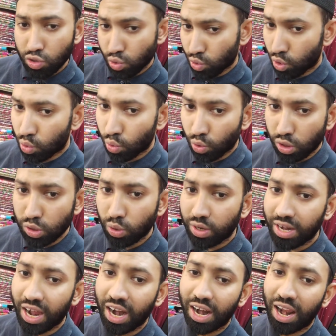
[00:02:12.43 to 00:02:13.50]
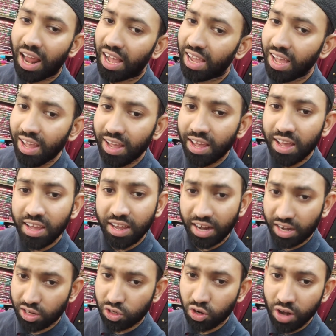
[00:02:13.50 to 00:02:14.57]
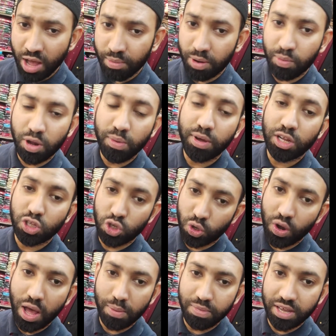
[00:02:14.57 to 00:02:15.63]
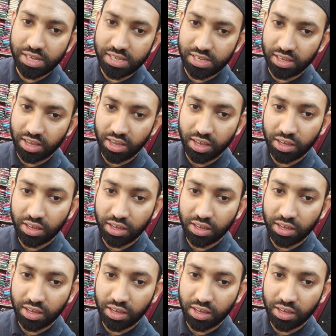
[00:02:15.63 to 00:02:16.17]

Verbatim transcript: যদি কোনো কিছু কেনাকাটা লাগে এটার জন্য আমার পরিবারের জন্য আমি আছি